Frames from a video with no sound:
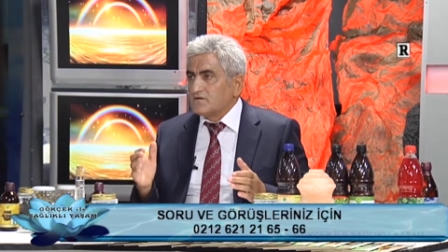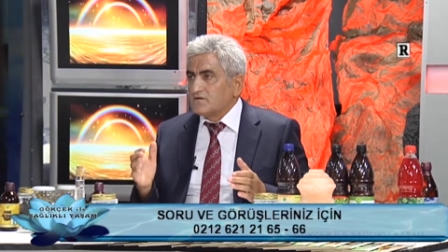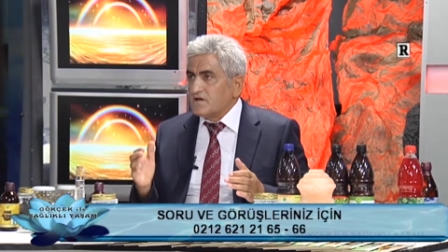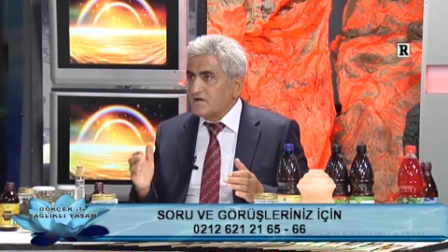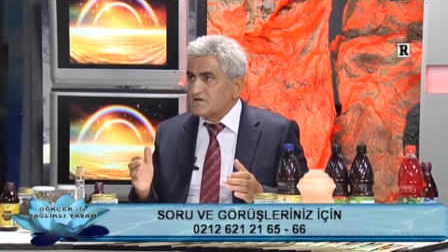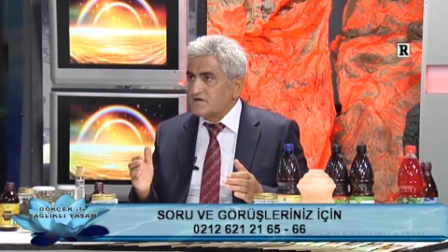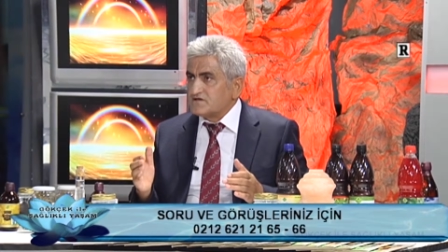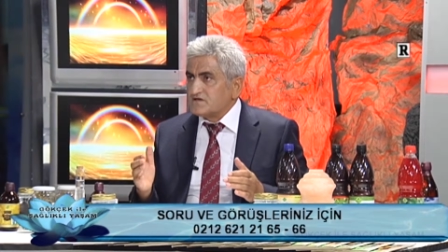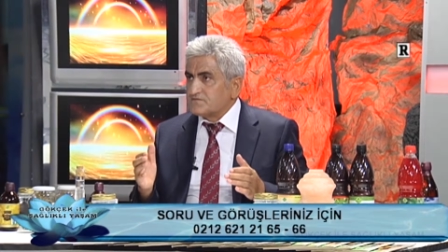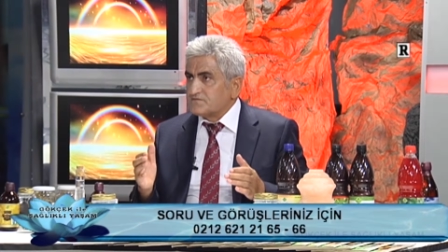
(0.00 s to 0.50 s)

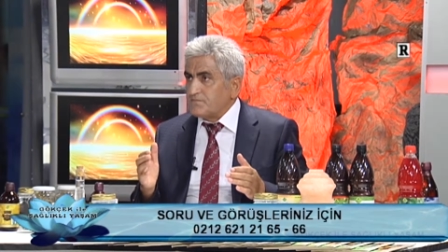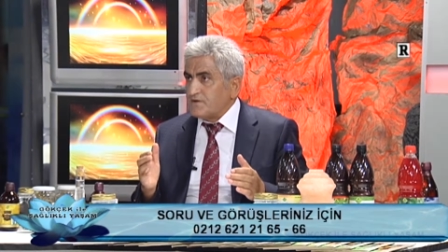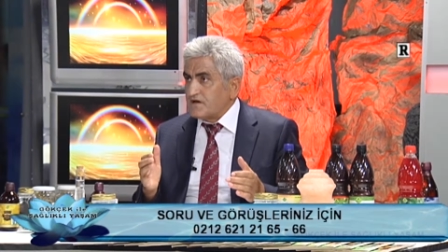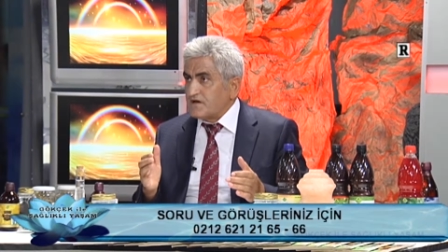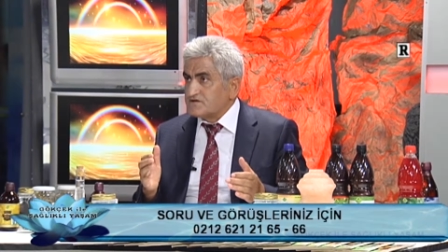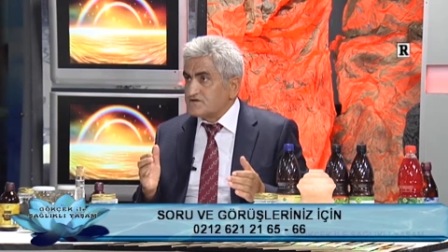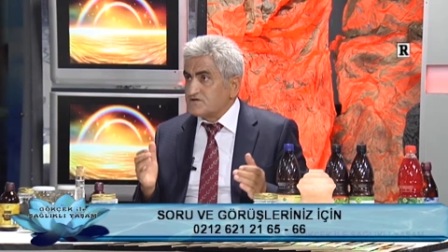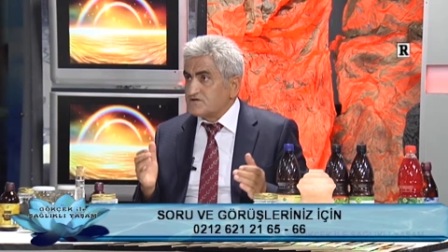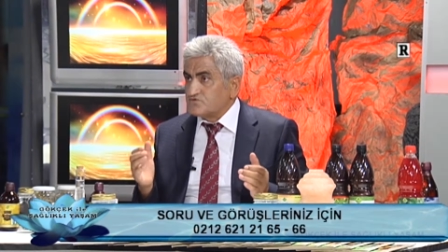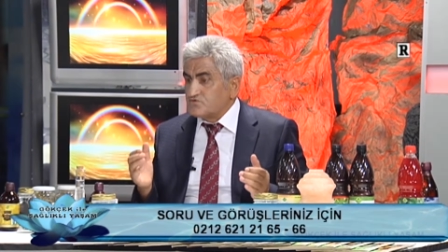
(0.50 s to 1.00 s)
Deneyeceğiz,
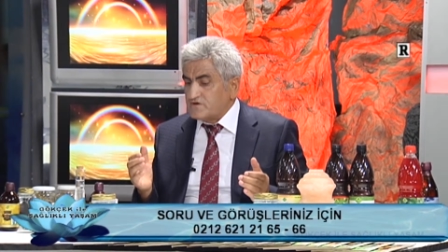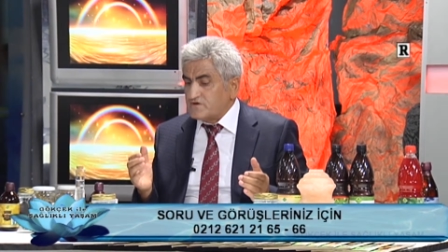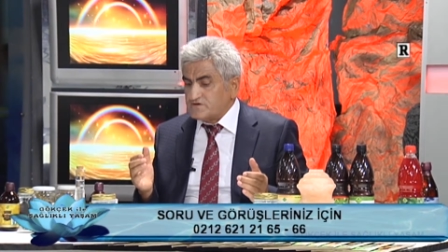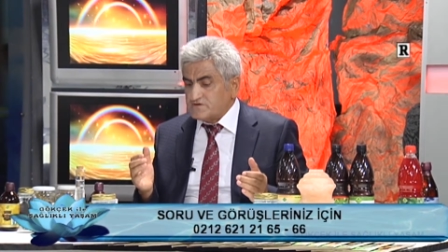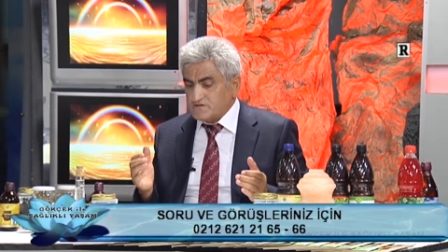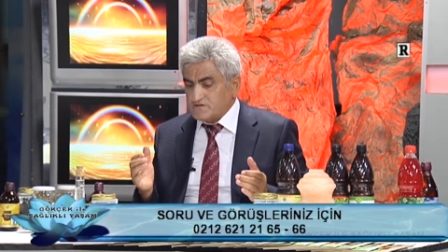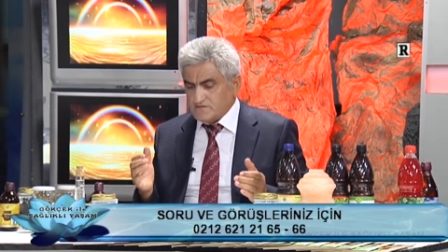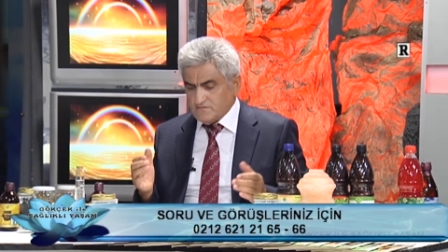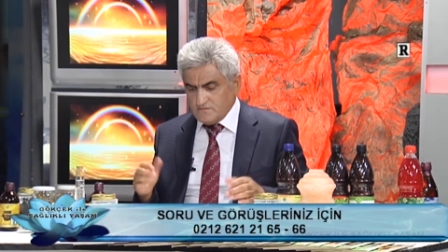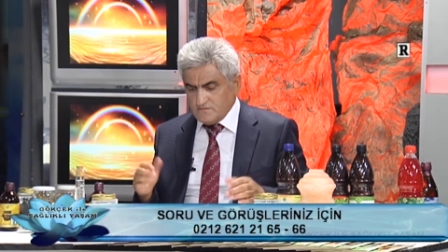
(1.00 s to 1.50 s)
bakacağız,
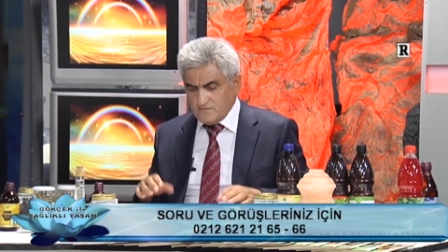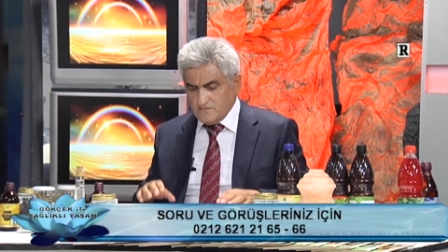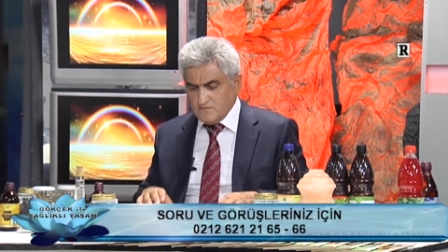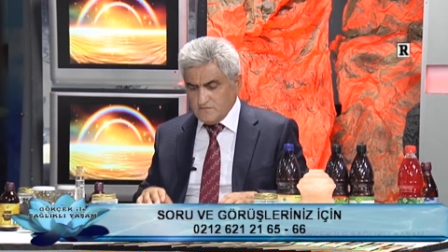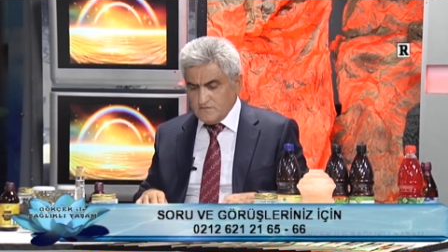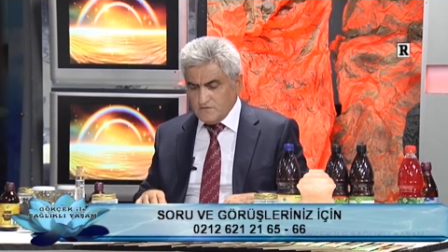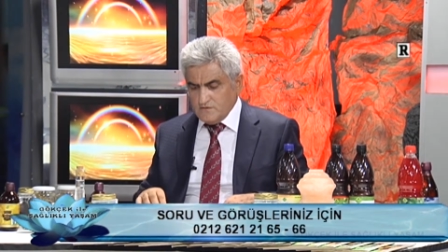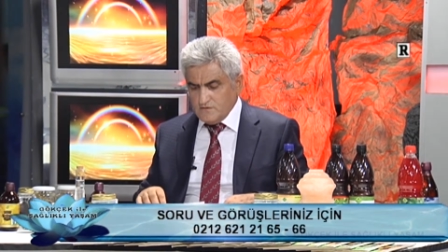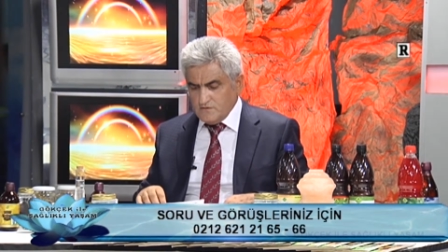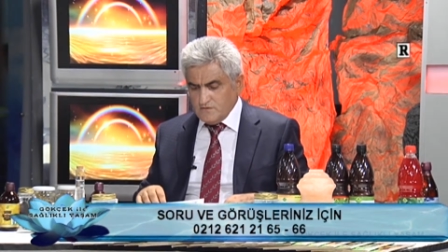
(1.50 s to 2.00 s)
göreceğiz.
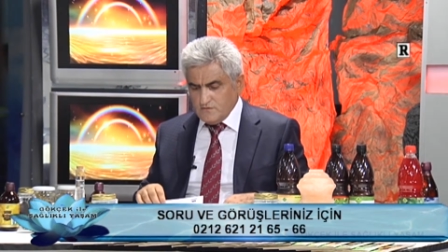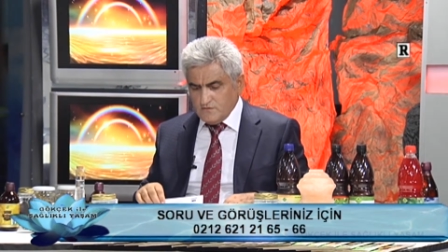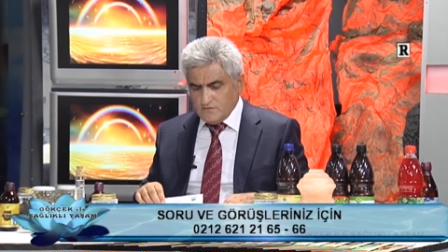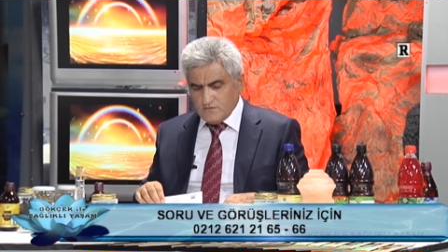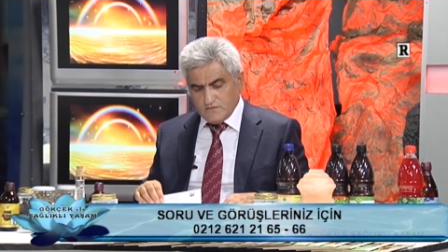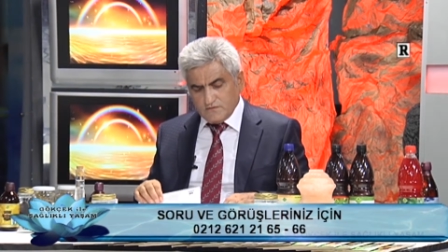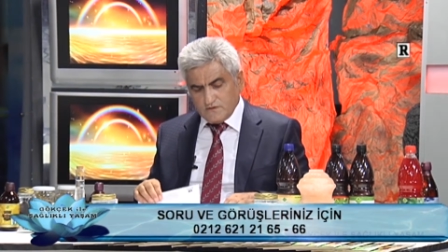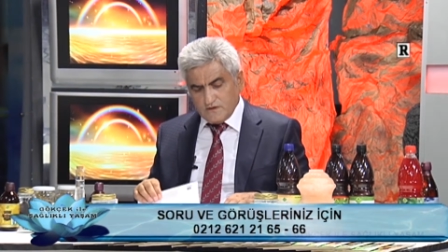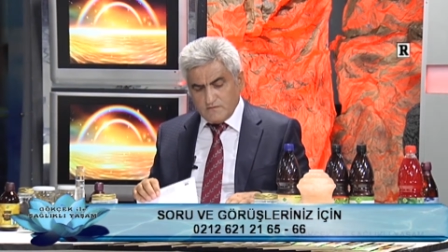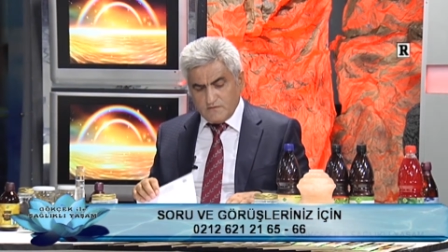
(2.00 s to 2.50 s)

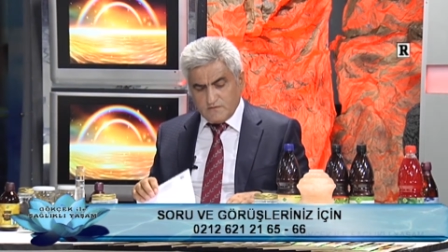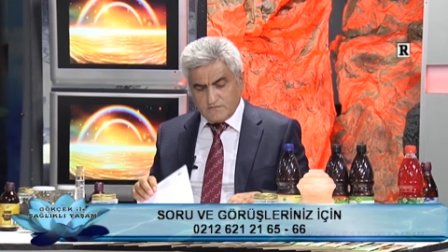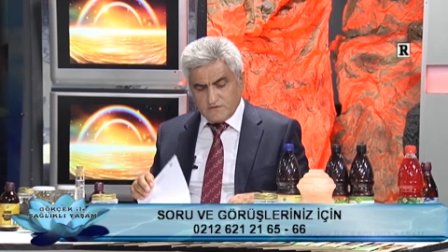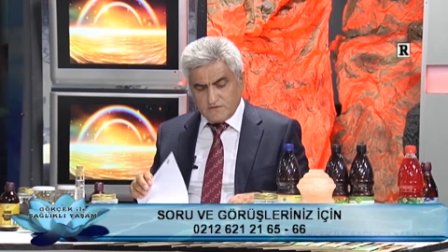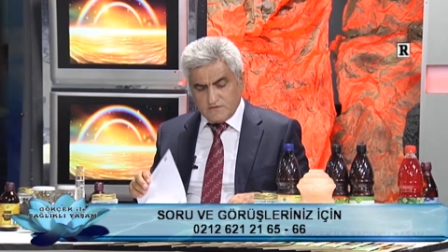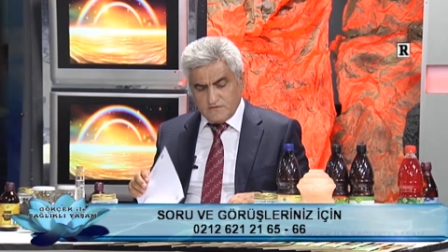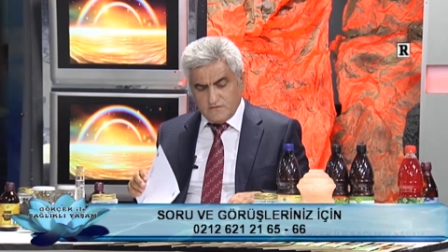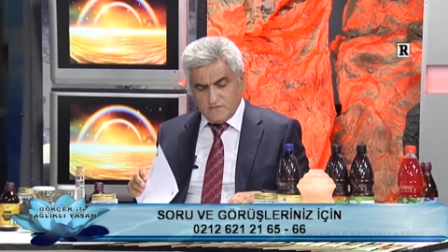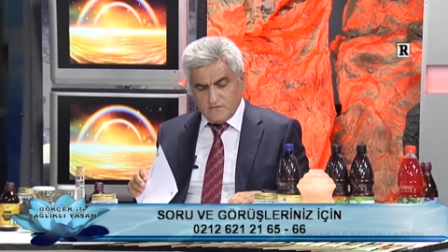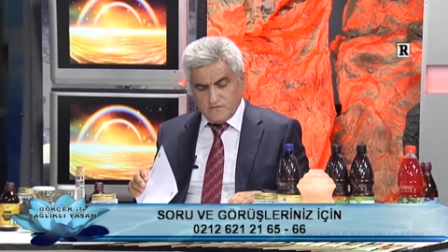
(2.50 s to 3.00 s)
Tamam
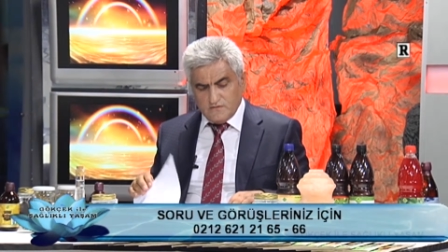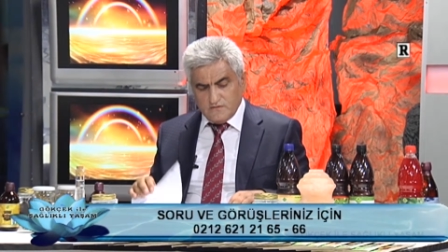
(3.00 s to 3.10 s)
dedi.